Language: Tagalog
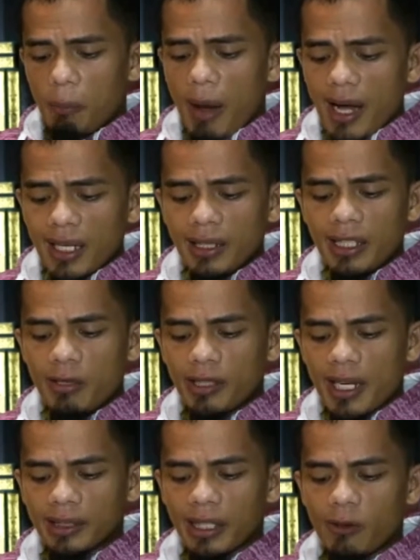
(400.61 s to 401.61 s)
Bakit niyo
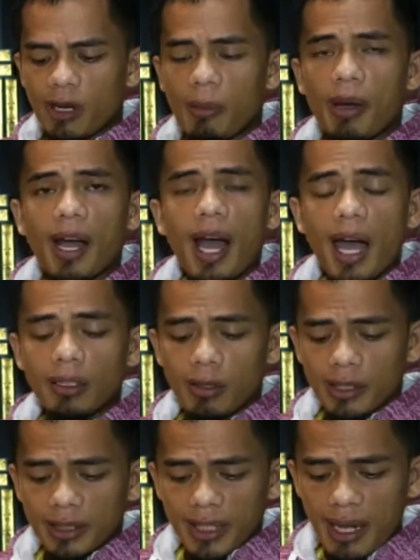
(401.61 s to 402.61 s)
tinatanong ang mga
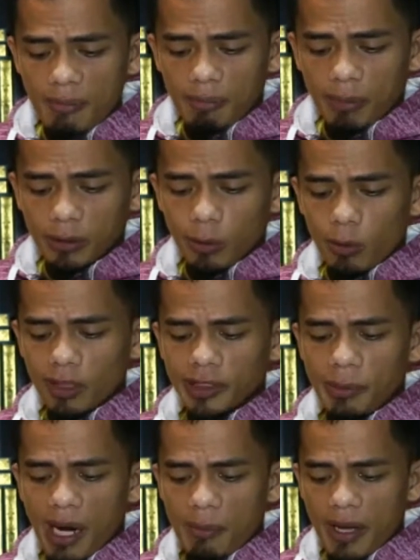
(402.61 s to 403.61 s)
ahlul kitab patungkol
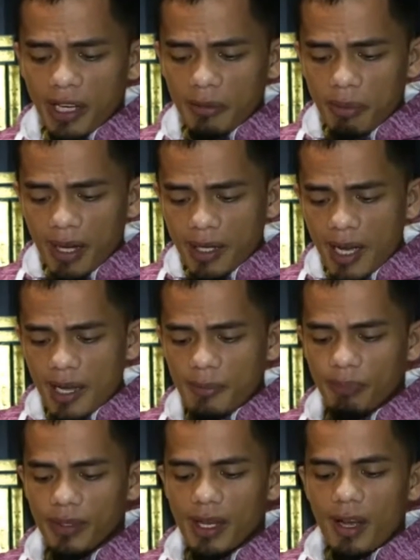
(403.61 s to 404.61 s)
sa mga bagay-bagay?
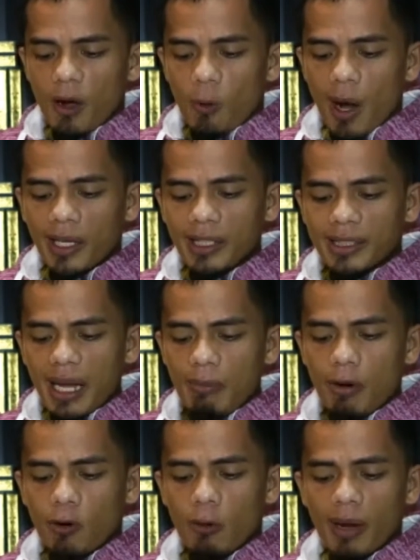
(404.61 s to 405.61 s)
Wa
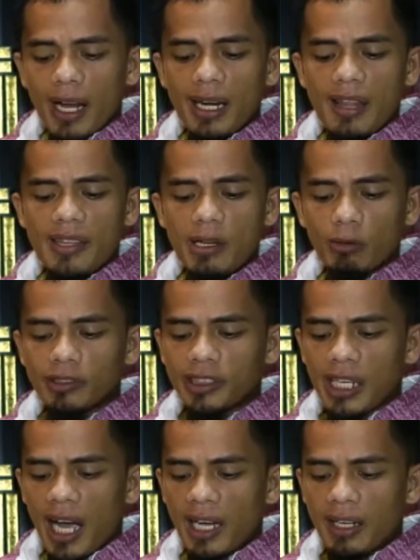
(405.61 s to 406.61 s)
kitabukum alladhi
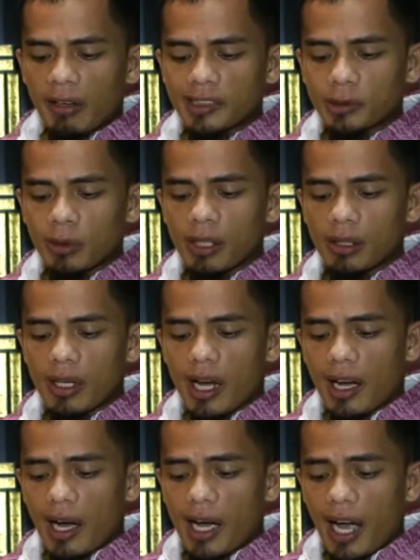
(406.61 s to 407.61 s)
unzila ala rasul
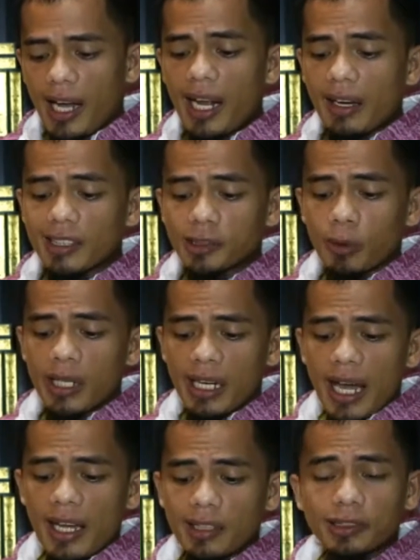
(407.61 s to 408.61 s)
ala
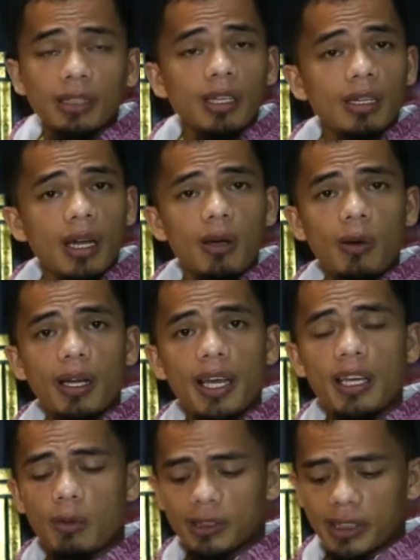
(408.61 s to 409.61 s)
rasulillah sallallahu
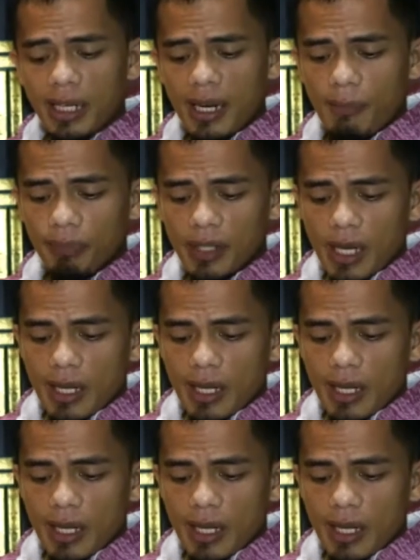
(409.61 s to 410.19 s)
alaihi wasallam.